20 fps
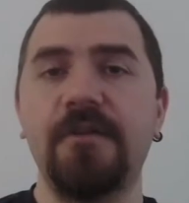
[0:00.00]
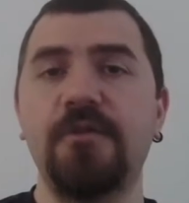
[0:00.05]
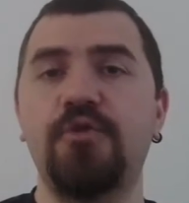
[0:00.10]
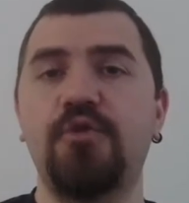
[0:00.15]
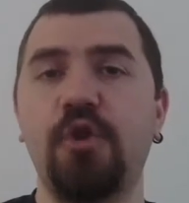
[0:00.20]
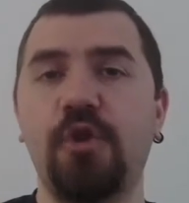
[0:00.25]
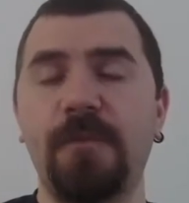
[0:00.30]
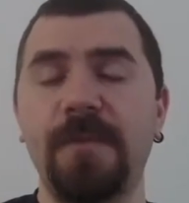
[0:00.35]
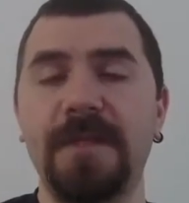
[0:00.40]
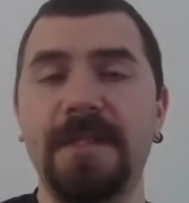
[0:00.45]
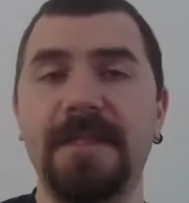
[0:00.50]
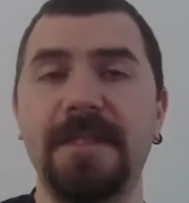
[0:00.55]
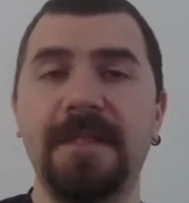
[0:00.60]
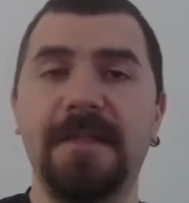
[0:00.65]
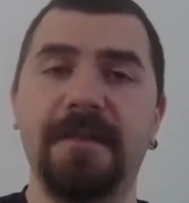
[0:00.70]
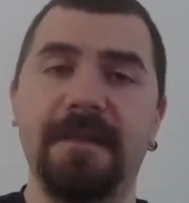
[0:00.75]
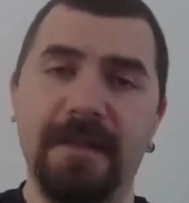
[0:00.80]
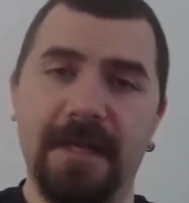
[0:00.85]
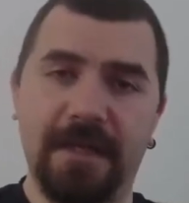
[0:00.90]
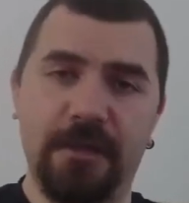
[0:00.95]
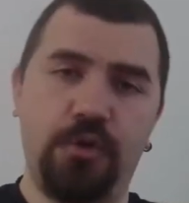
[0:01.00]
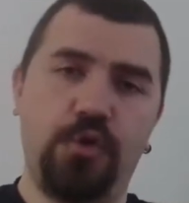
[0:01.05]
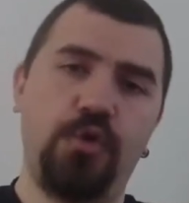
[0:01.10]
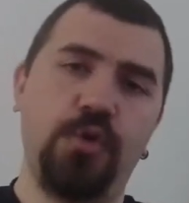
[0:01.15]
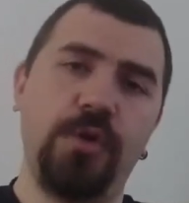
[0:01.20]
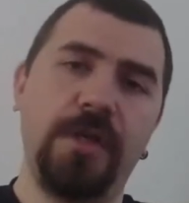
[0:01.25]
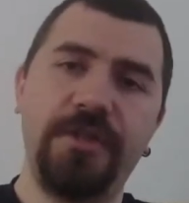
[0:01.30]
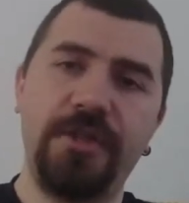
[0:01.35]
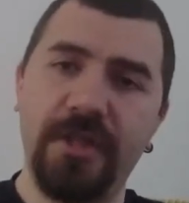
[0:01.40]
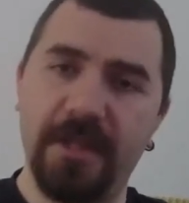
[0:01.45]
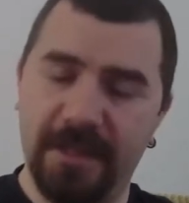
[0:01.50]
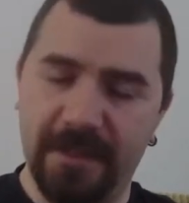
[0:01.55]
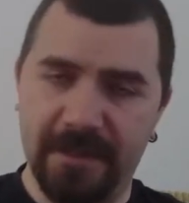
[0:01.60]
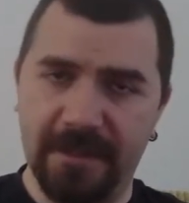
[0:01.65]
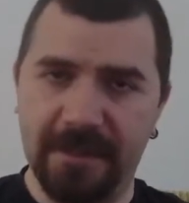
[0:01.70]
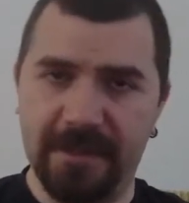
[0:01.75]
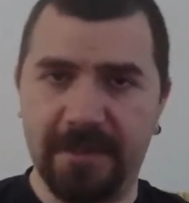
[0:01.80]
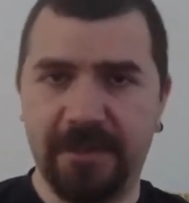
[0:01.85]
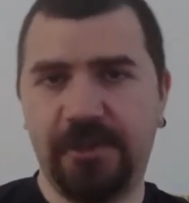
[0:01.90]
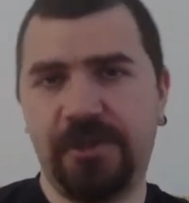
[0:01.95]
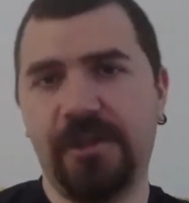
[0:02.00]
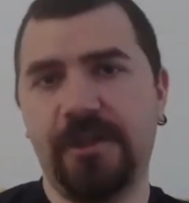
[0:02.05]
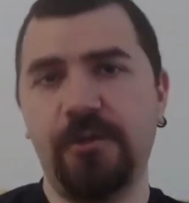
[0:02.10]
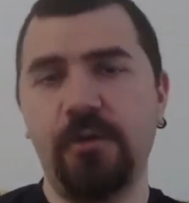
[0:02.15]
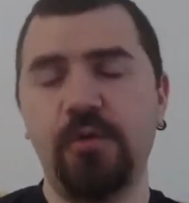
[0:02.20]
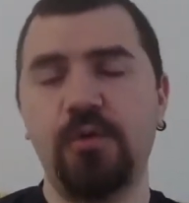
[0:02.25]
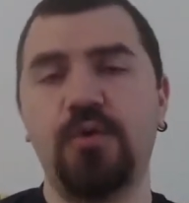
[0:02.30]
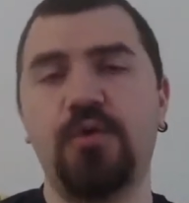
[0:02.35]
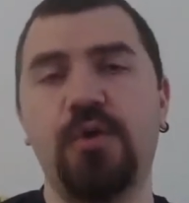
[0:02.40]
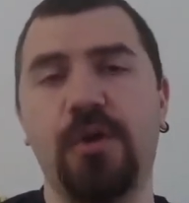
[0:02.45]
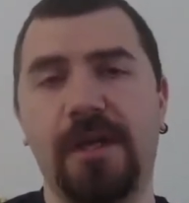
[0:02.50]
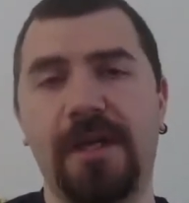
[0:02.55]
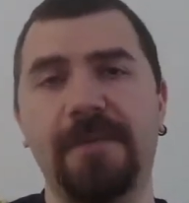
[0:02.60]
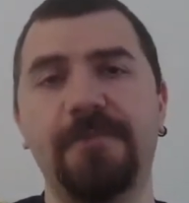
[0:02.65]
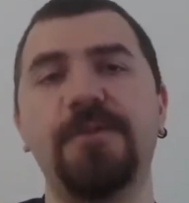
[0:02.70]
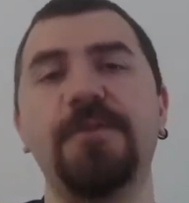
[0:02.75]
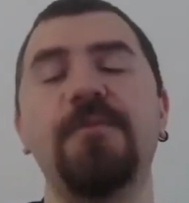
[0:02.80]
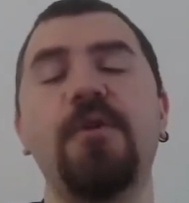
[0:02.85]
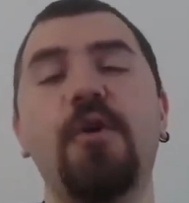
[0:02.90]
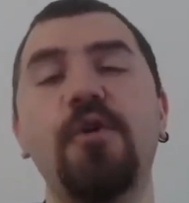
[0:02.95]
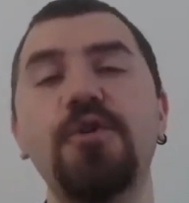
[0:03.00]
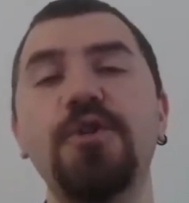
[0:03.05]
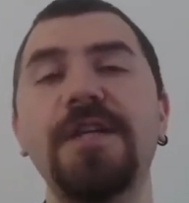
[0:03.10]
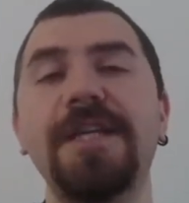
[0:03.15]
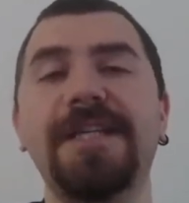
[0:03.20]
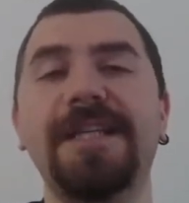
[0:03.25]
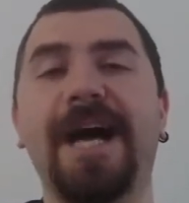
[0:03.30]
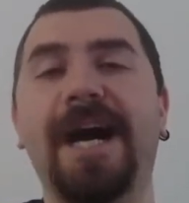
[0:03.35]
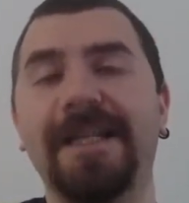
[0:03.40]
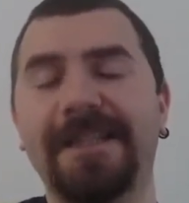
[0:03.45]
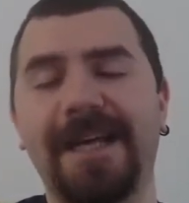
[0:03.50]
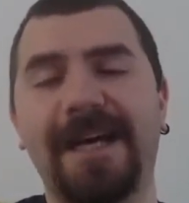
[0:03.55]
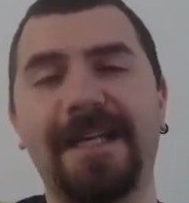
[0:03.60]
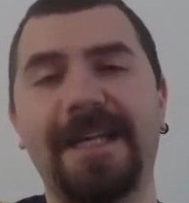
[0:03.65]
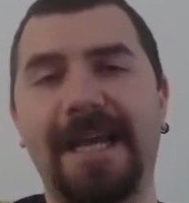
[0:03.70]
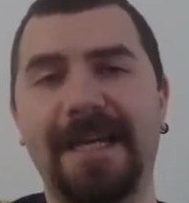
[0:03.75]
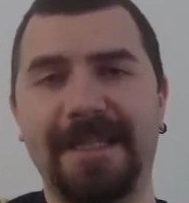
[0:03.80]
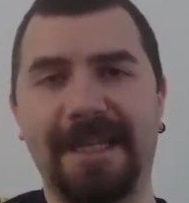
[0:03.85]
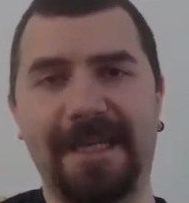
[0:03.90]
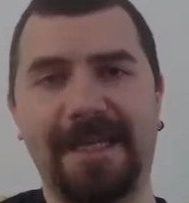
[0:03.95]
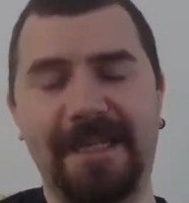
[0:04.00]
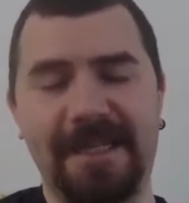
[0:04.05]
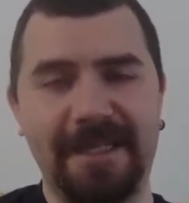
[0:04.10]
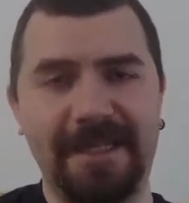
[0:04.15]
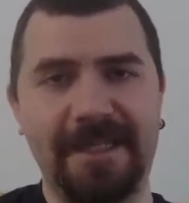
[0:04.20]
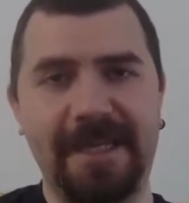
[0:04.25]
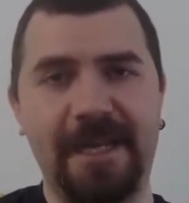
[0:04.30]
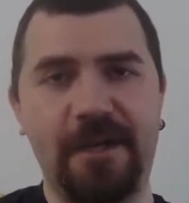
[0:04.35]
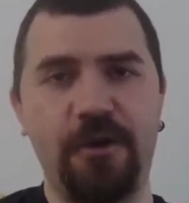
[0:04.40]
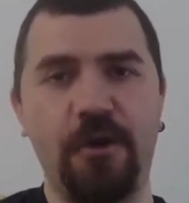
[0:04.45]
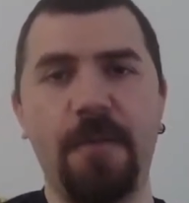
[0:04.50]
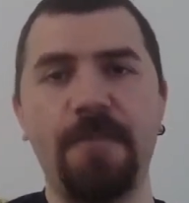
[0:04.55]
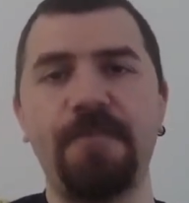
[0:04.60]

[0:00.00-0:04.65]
Çökmesinin hani süreci nasıl işledi onu söyleyeyim. Şimdi öncelikle hata nereden ileri geliyor?